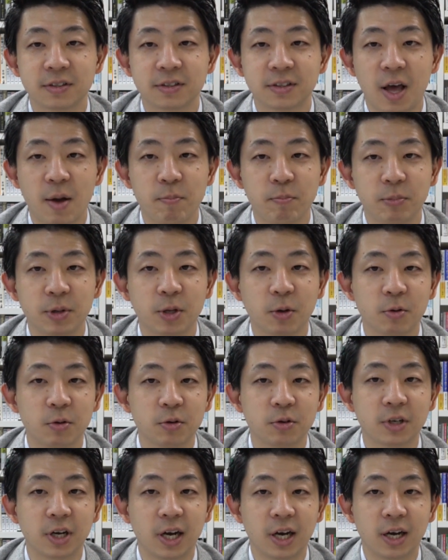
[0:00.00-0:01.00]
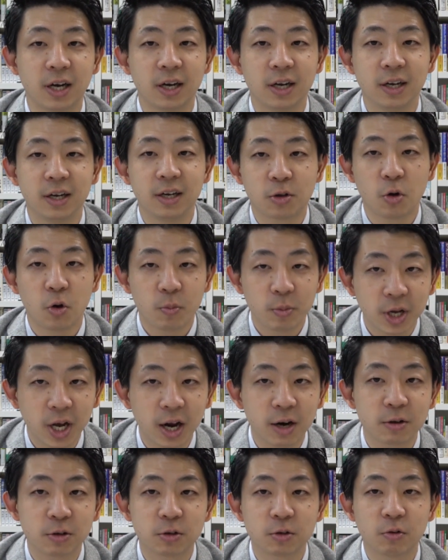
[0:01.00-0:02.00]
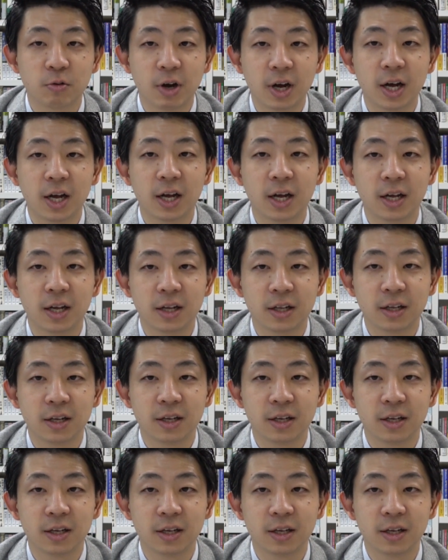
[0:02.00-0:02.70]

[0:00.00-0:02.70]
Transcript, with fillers: 賛否というか興味がある人は